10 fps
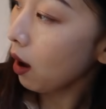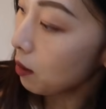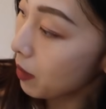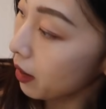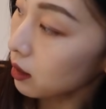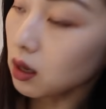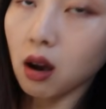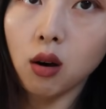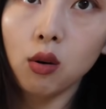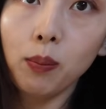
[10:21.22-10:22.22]
还买了一
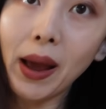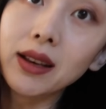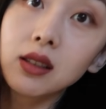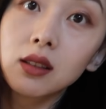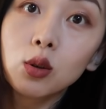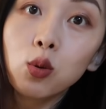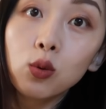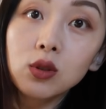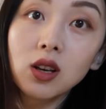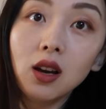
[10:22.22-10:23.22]
条白色的
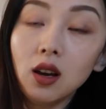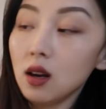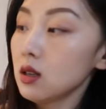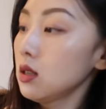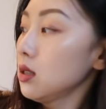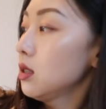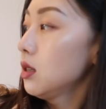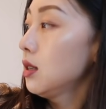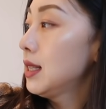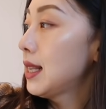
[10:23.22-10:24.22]
裤子，
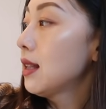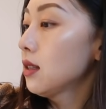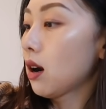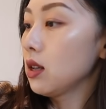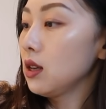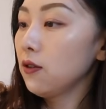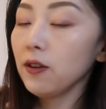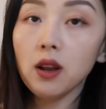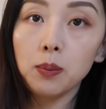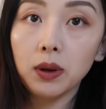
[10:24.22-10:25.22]
是三点一
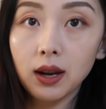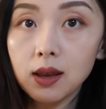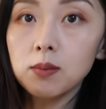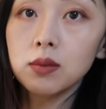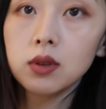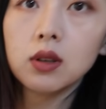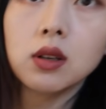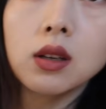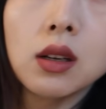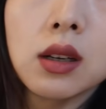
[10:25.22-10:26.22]
Philip Lim，
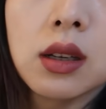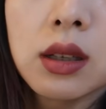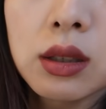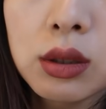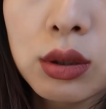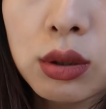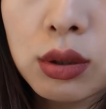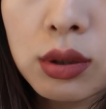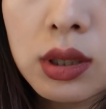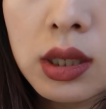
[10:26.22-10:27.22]

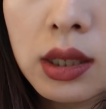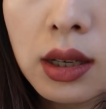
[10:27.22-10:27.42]
就是这